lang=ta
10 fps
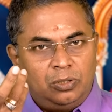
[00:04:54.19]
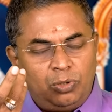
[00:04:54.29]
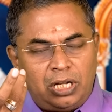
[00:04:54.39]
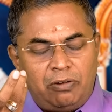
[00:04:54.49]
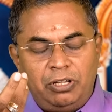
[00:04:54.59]

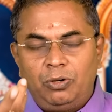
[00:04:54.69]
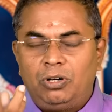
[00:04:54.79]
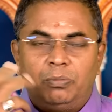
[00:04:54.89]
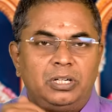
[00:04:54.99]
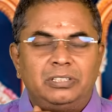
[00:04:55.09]
ஒரு
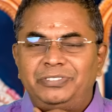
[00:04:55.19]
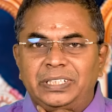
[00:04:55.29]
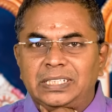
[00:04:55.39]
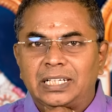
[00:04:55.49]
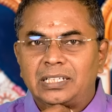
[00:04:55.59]
அவயோகமான
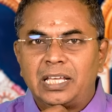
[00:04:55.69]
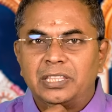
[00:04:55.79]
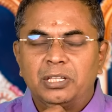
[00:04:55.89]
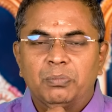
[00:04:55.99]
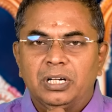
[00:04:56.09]
வீடுங்கிறதுல
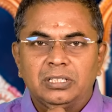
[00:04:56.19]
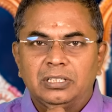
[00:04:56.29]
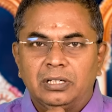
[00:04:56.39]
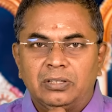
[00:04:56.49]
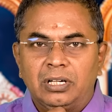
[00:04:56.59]
எந்த
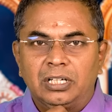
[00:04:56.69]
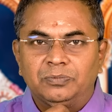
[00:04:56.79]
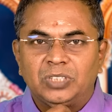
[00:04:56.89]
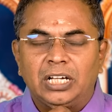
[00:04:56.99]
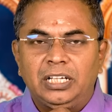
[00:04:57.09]
மாற்று கருத்து இல்லை
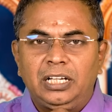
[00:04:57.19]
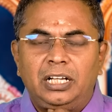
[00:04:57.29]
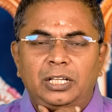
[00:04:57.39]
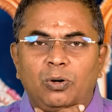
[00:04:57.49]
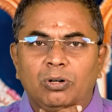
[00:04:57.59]
அங்கே
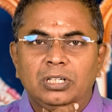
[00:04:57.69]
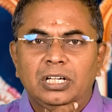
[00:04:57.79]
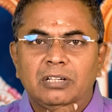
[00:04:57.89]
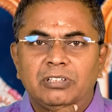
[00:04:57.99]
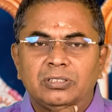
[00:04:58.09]
இருக்கிற
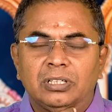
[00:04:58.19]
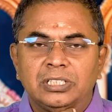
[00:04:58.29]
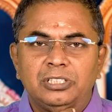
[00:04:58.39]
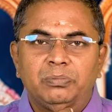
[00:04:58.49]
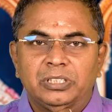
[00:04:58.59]
யோகங்கள் வெறும்
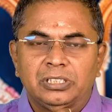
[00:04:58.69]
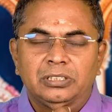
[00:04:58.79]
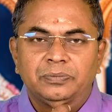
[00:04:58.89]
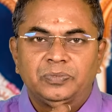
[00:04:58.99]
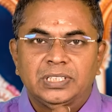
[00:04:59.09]
அஞ்சு
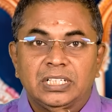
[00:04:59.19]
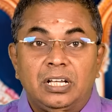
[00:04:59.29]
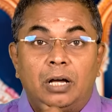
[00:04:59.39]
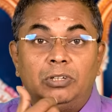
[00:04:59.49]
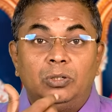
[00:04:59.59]
பர்சன்ட்
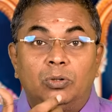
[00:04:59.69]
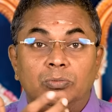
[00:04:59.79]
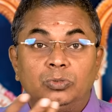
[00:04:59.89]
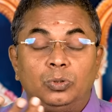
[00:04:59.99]
அவயோகம்